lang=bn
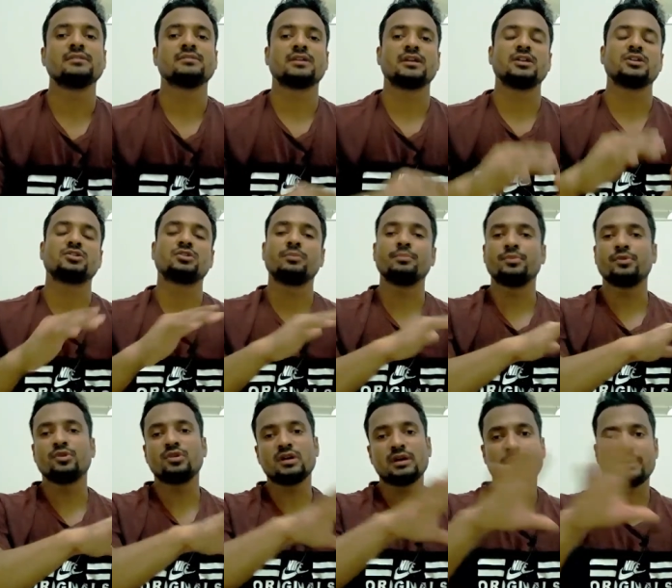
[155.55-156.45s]
তাহলে
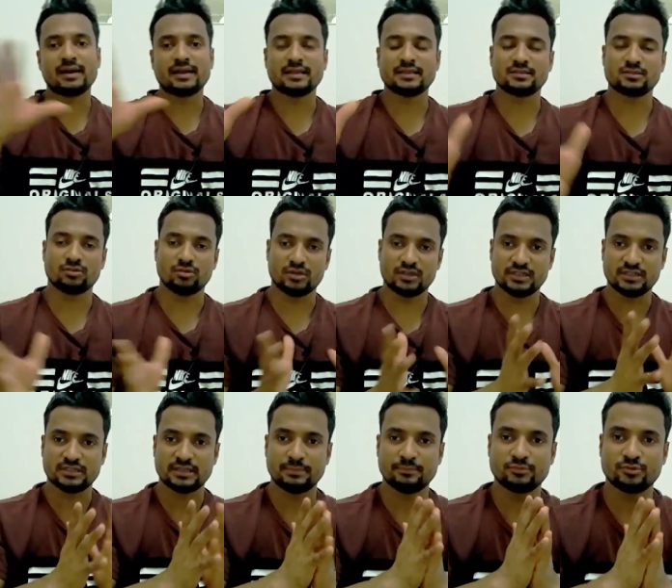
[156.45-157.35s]
সম্পূর্ণ এভারেজ
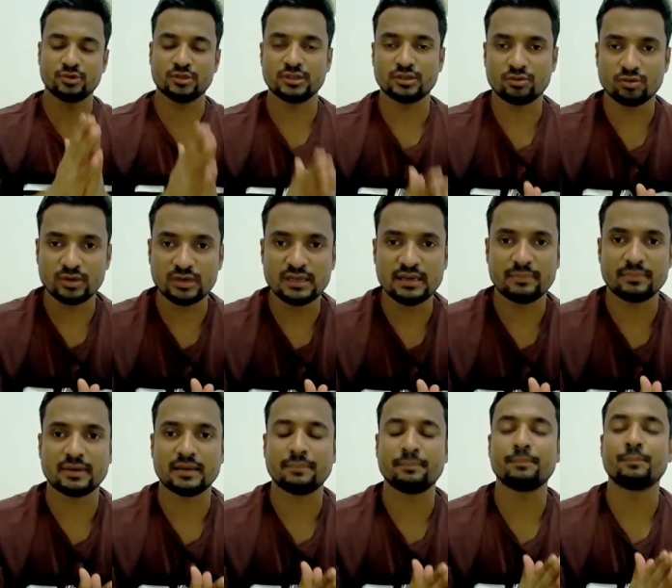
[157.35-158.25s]
হিসাব যদি করি
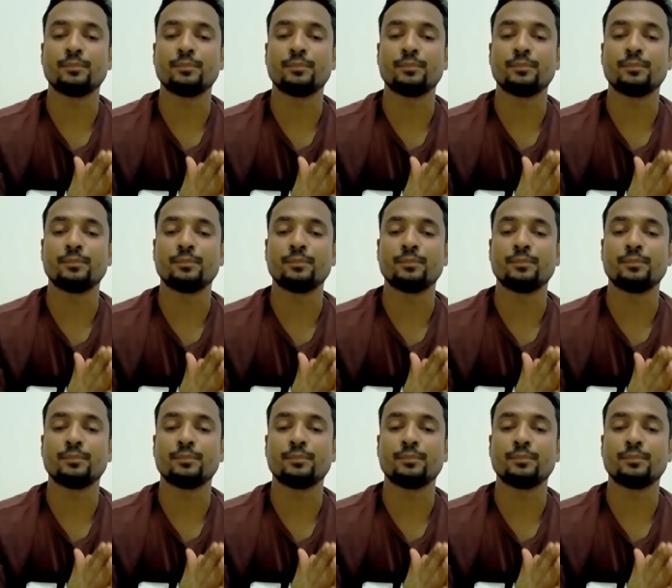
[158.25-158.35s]
আমরা